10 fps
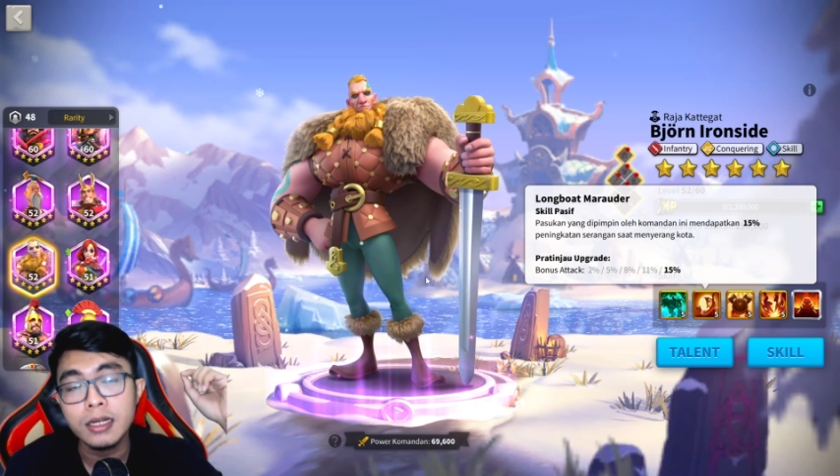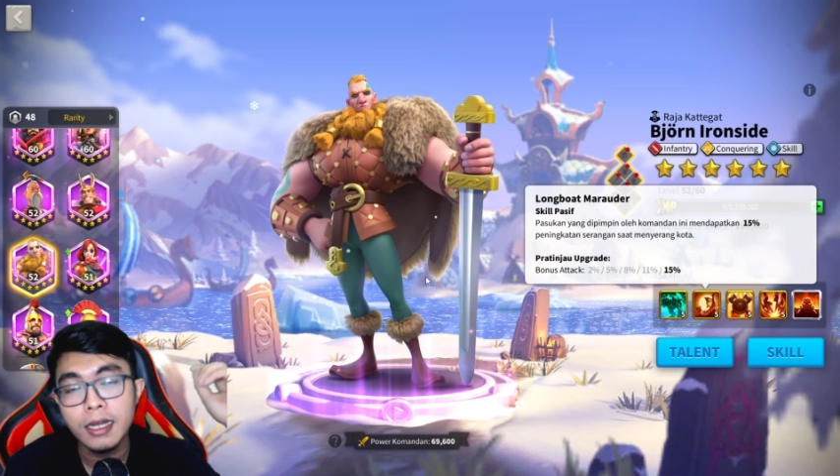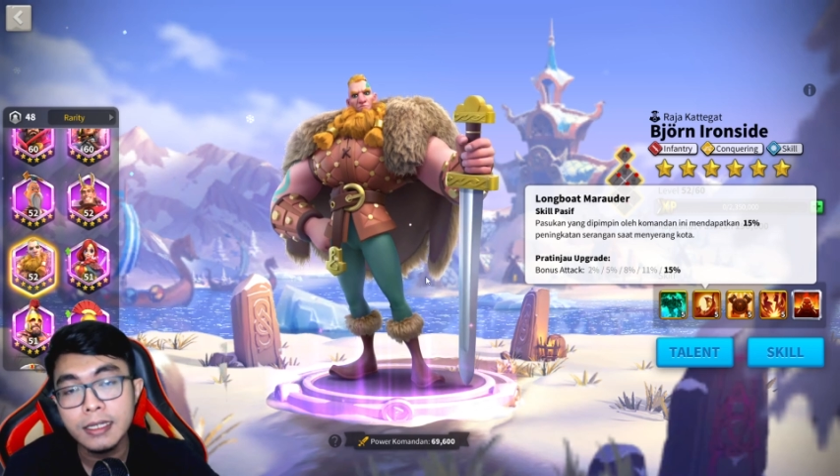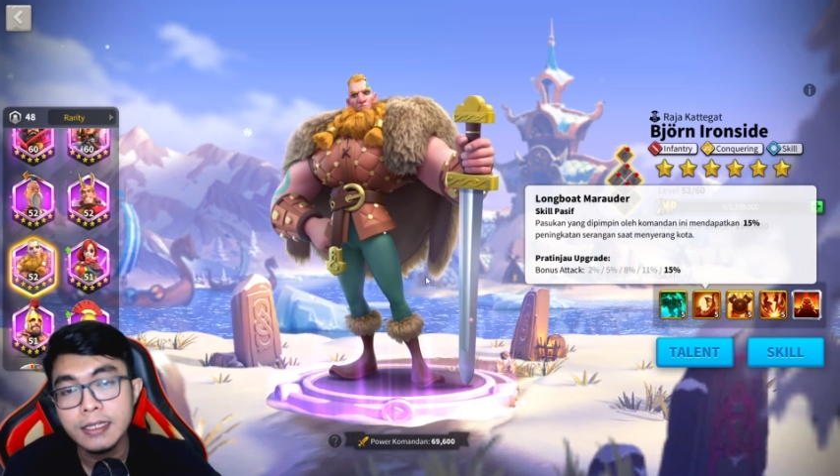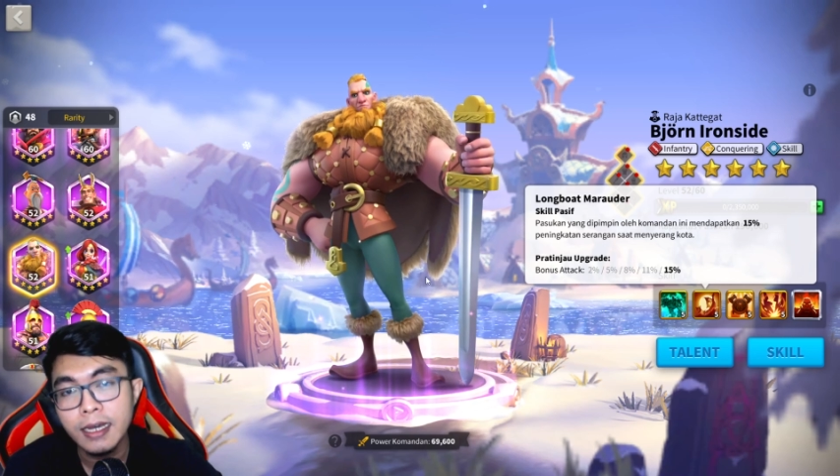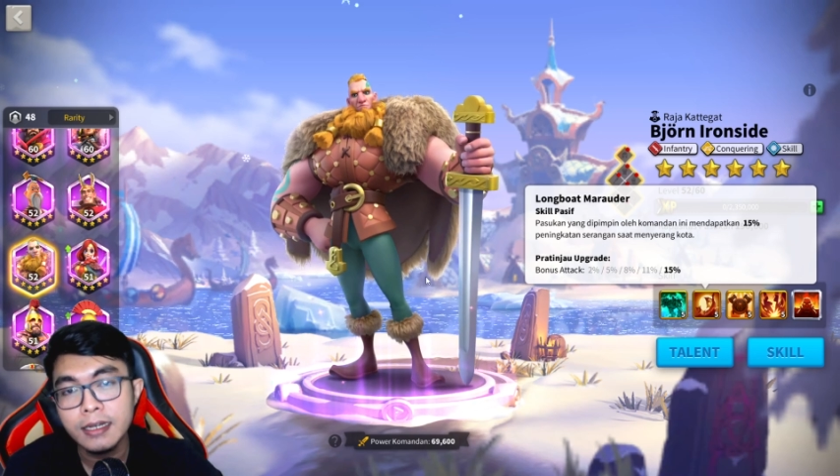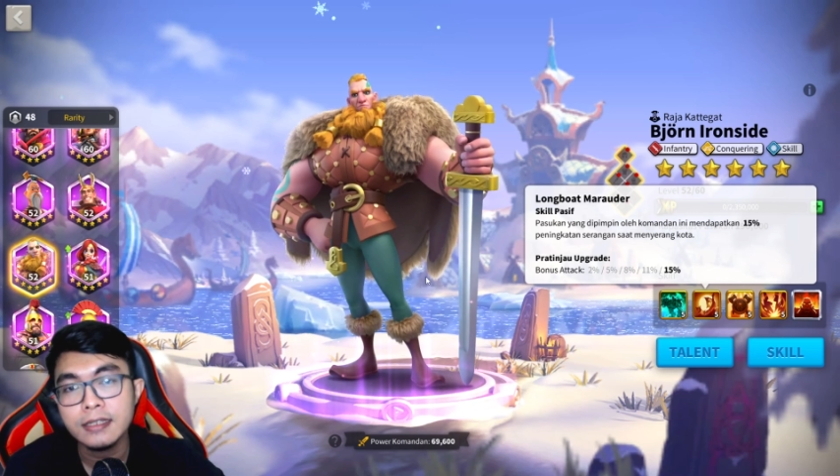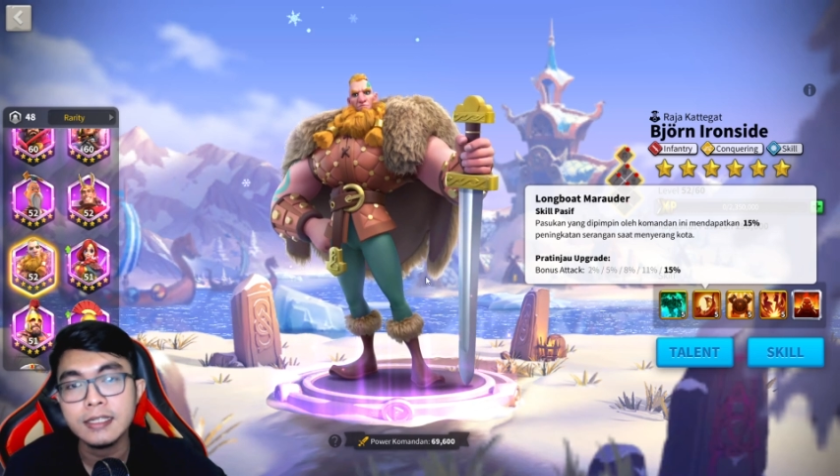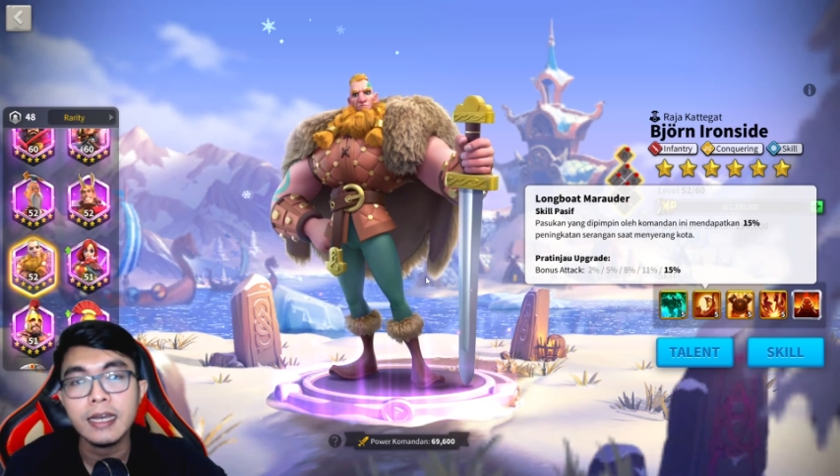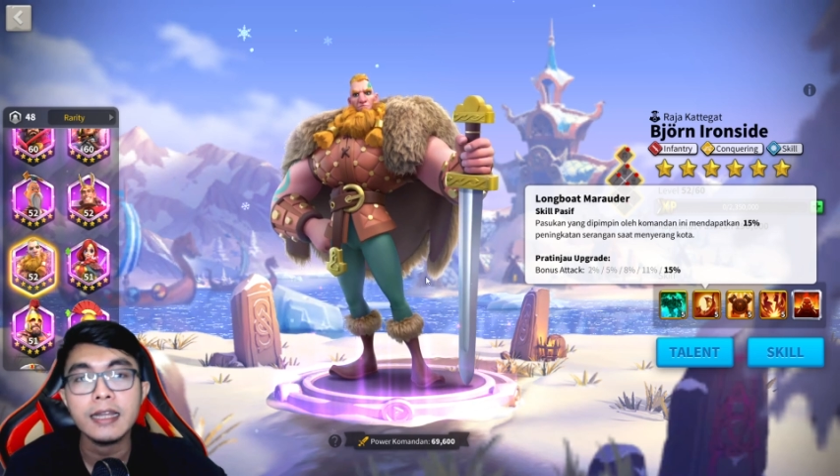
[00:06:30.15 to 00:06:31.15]

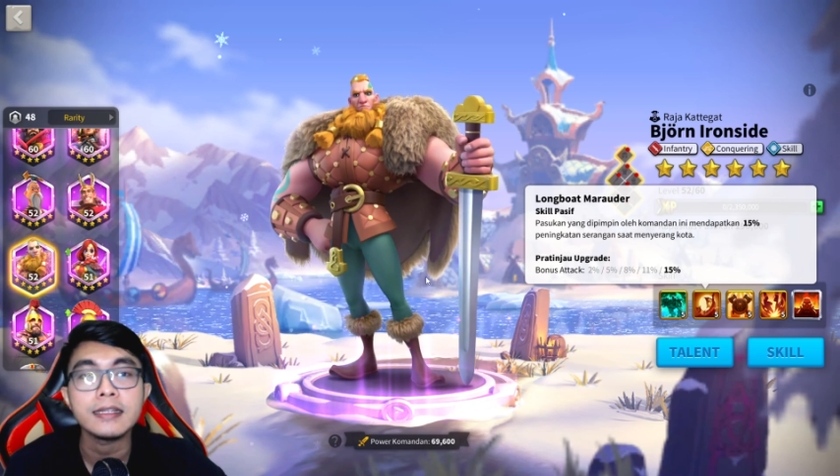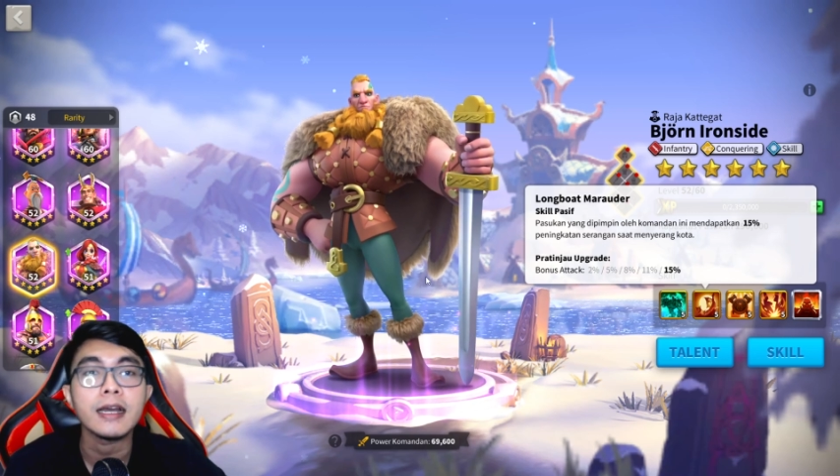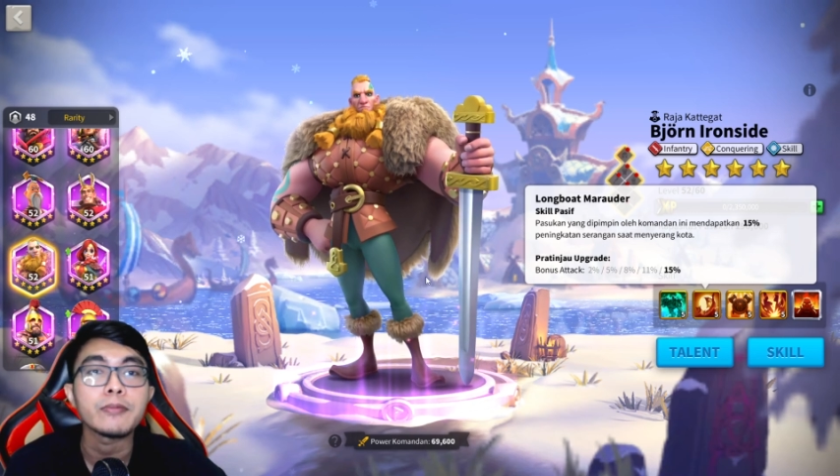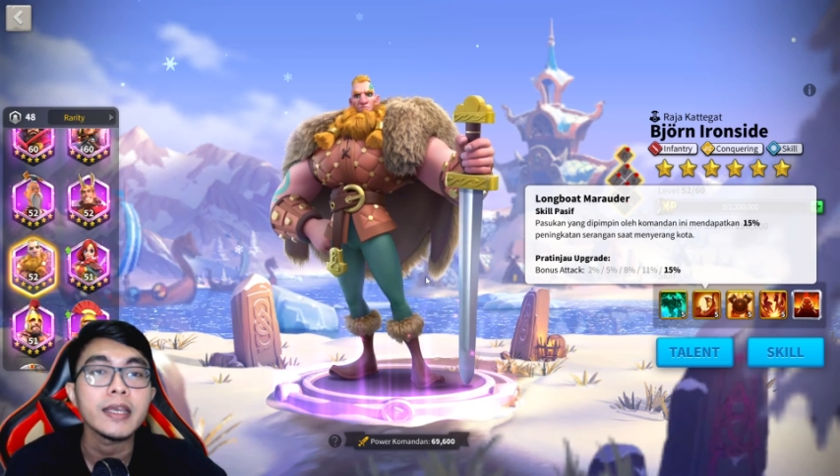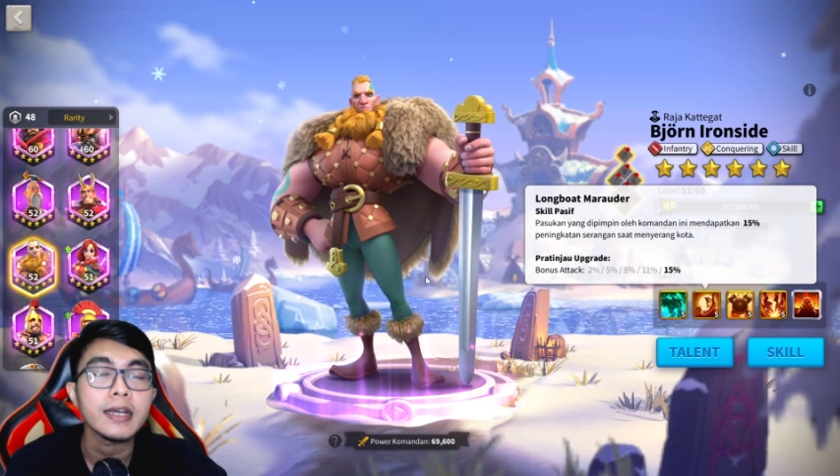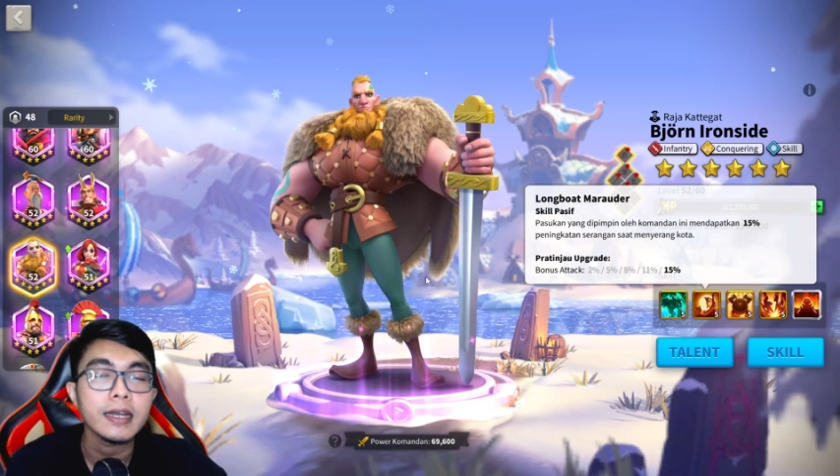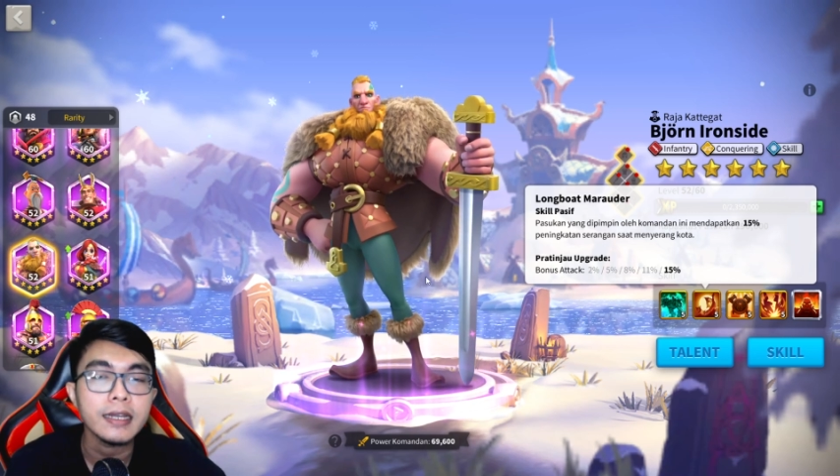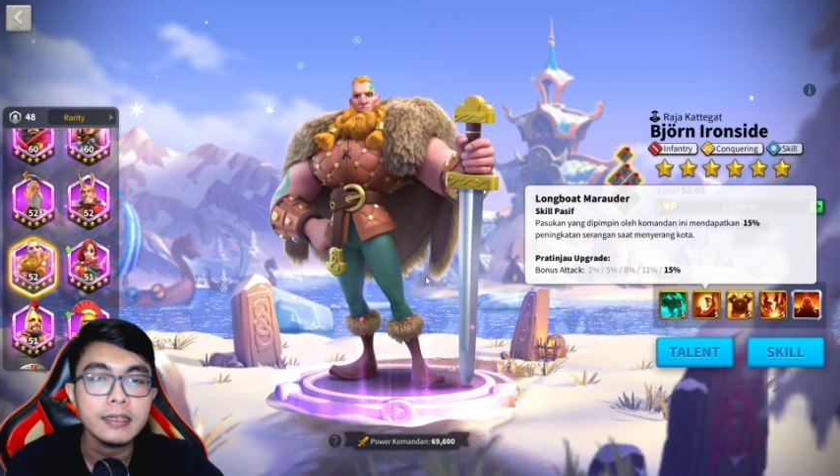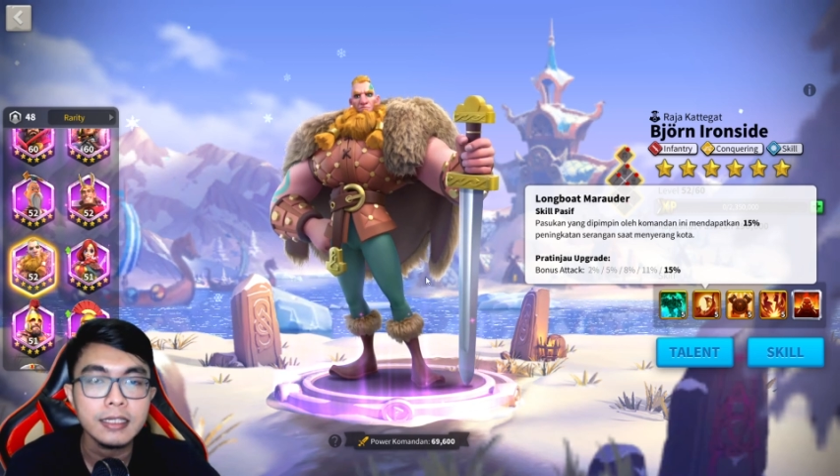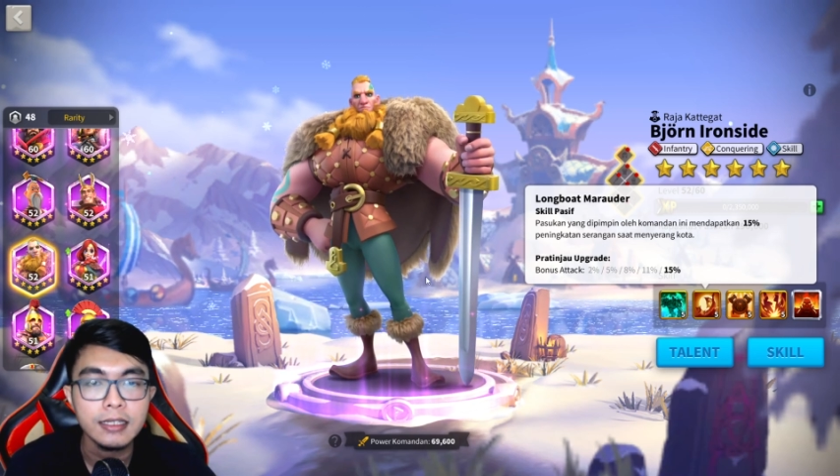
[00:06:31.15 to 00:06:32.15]
kalian saat KPK
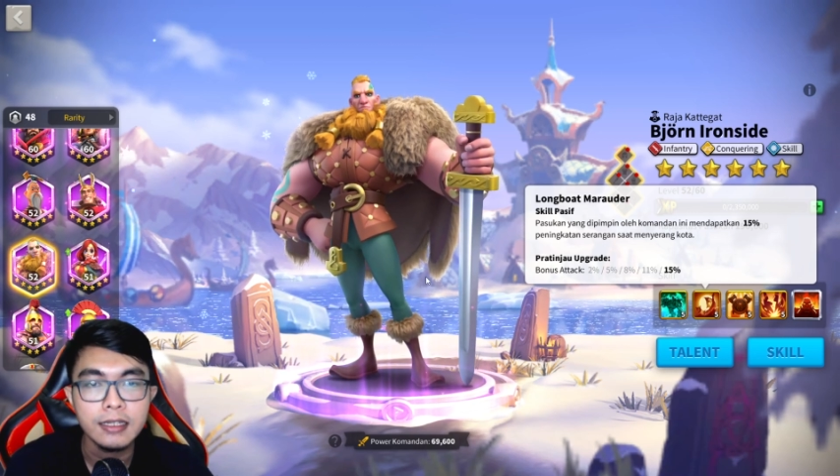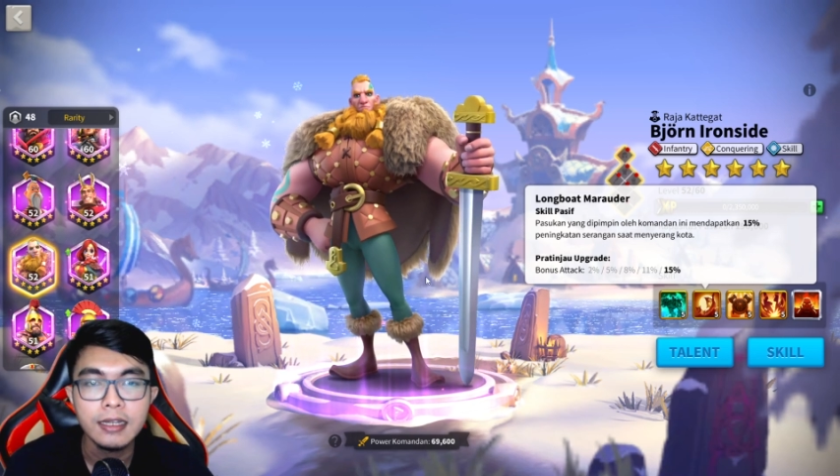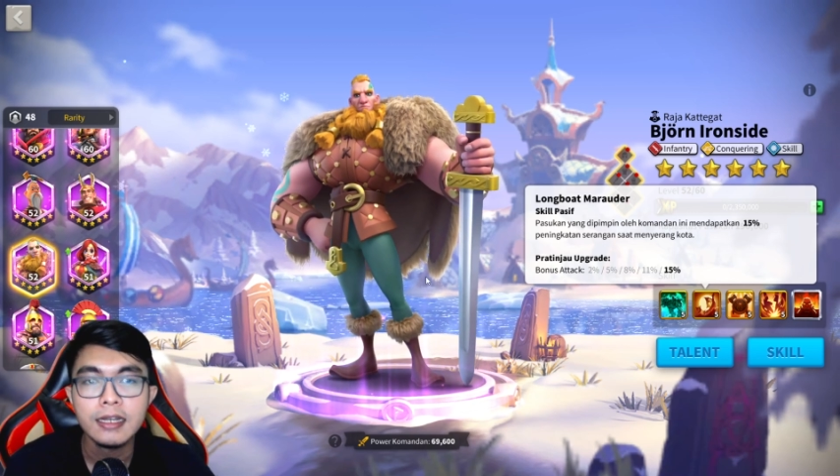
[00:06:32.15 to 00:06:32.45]
nanti.